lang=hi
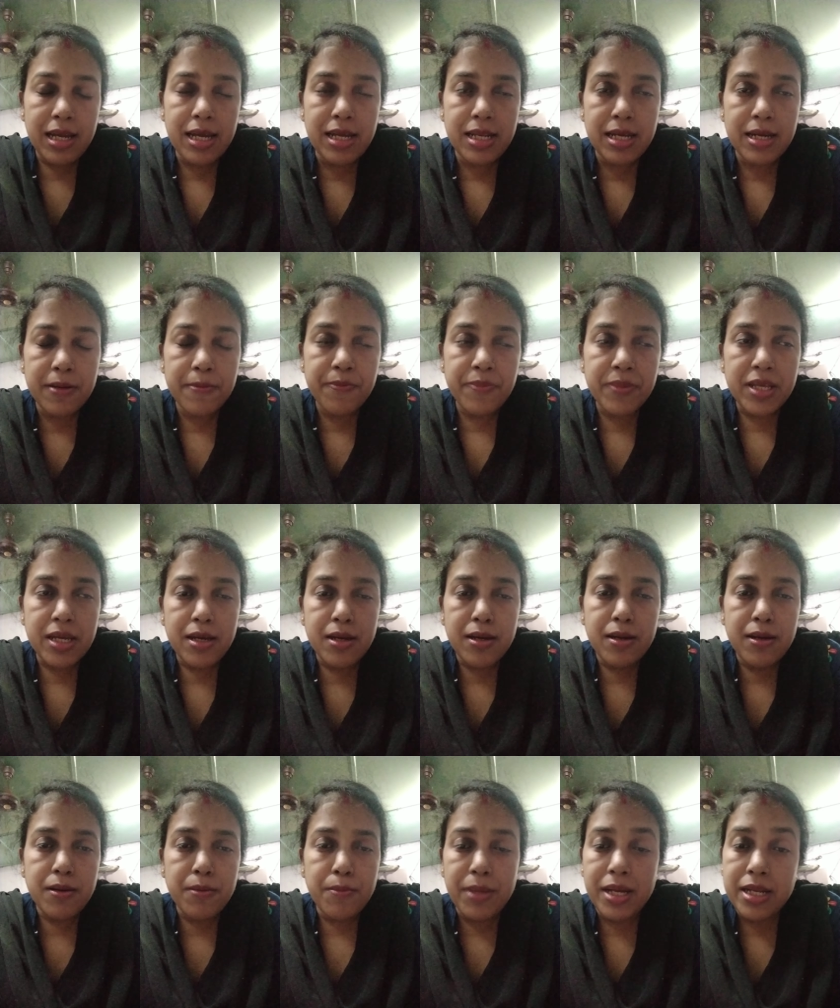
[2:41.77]
है ना
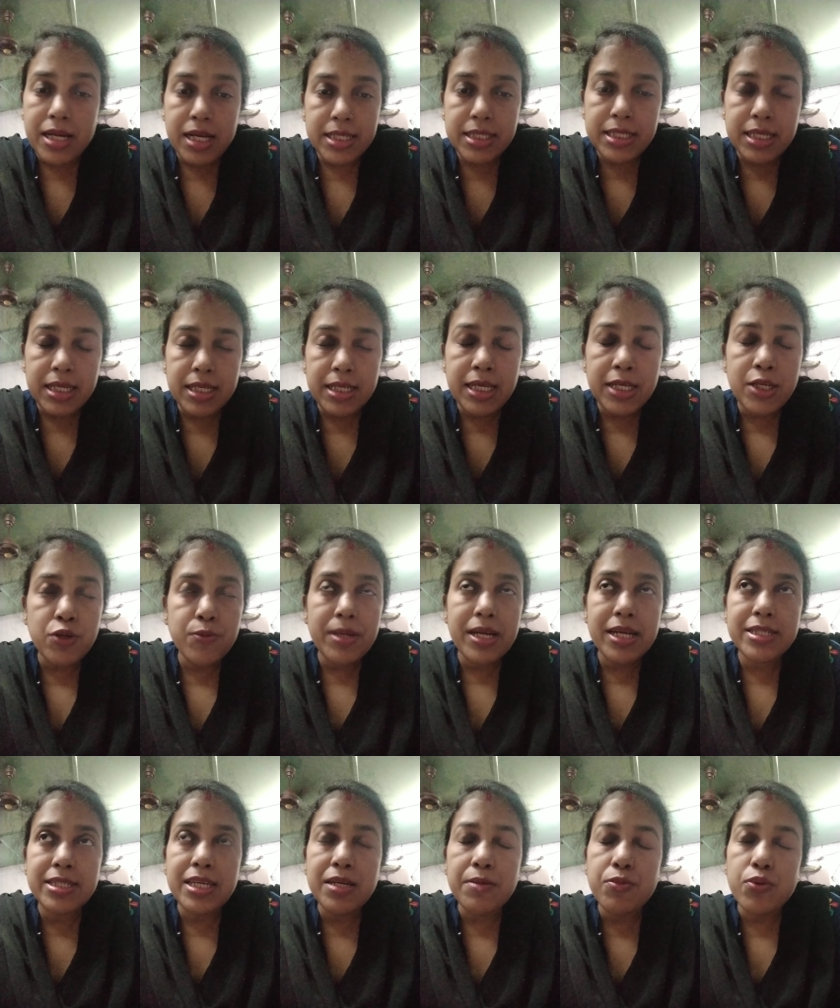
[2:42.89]
मैं नास्तिक नहीं हूँ
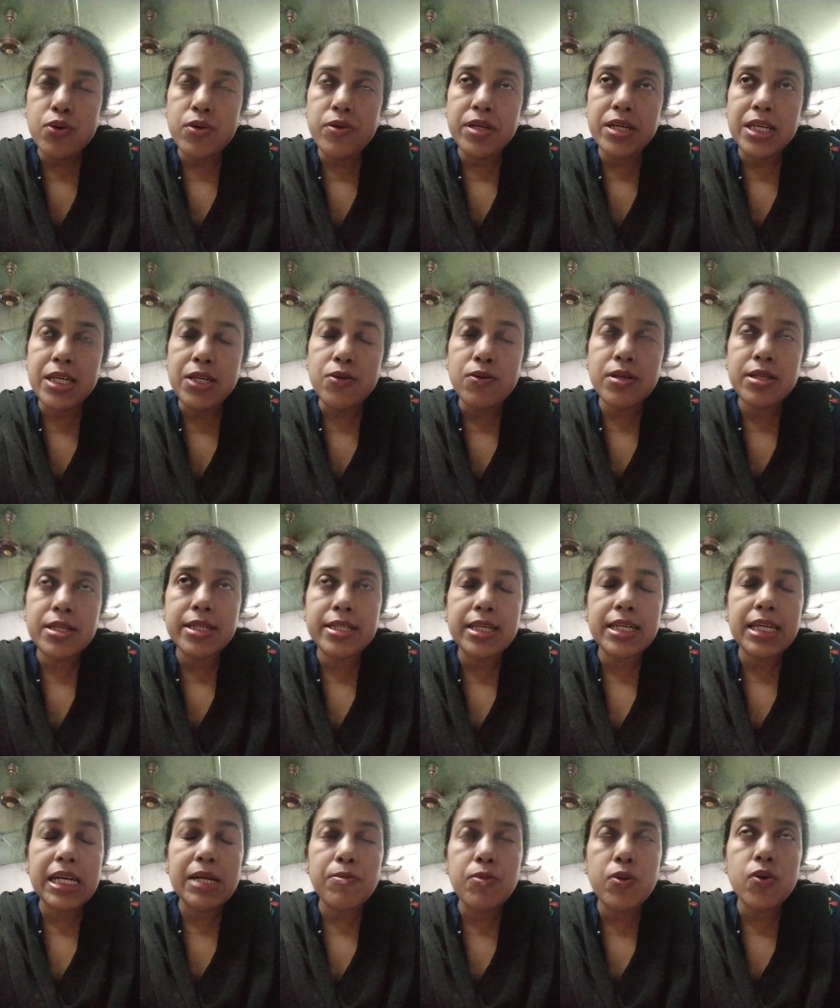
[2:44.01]
मैं ऐसे ही बोल रही हूँ
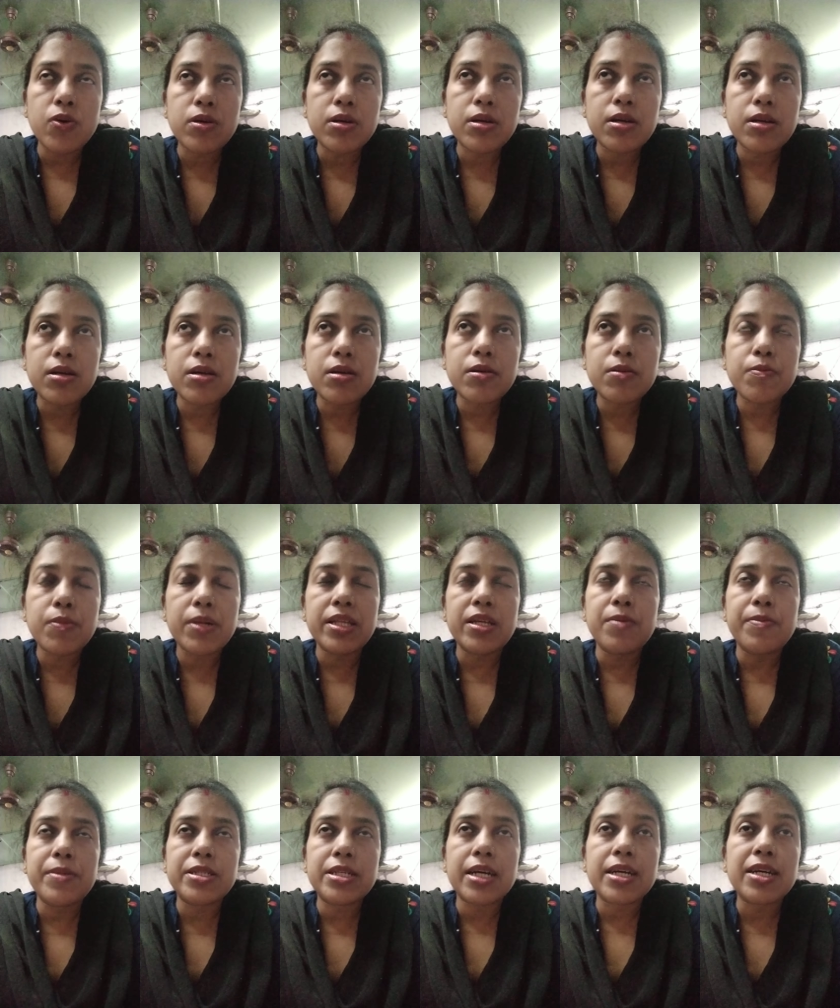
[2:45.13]
जैसे कि हम लोग
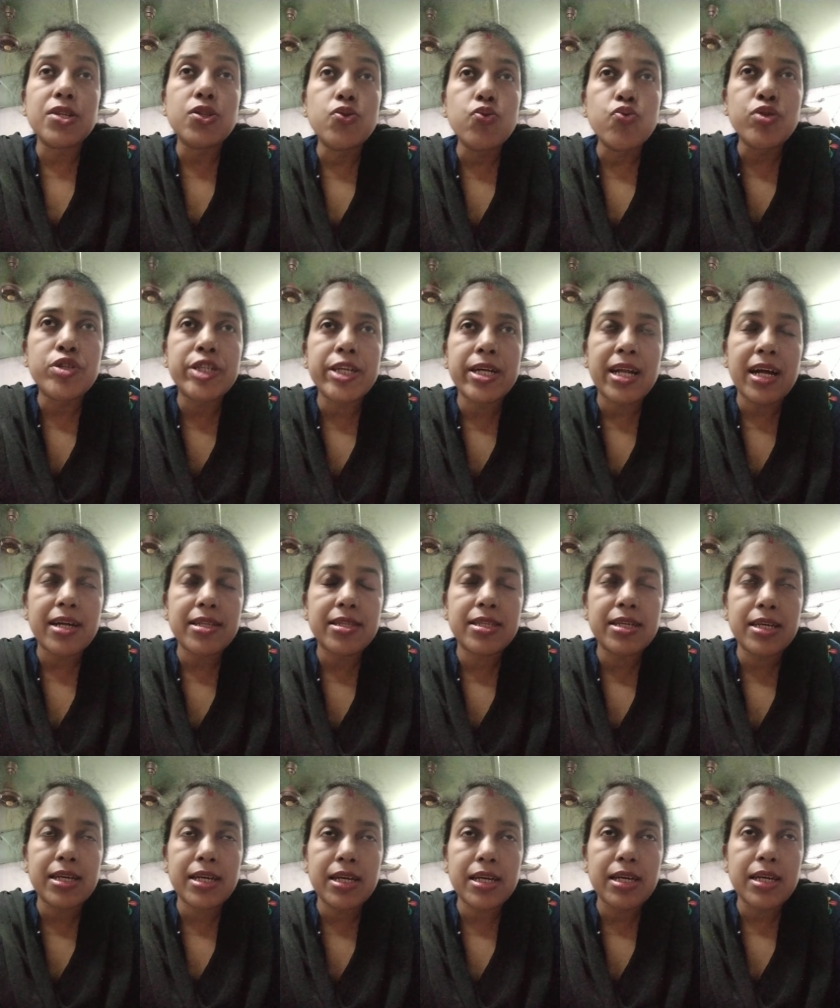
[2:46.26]
मंदिर में जाकर दूध
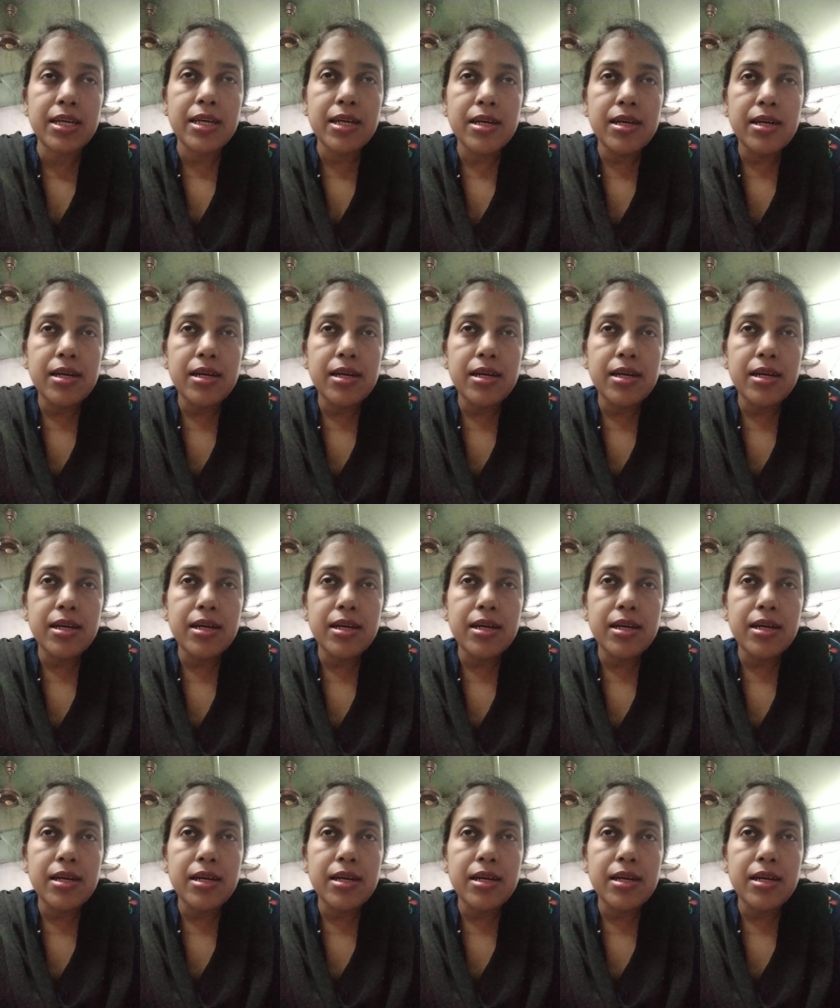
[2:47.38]
चढ़ाते हैं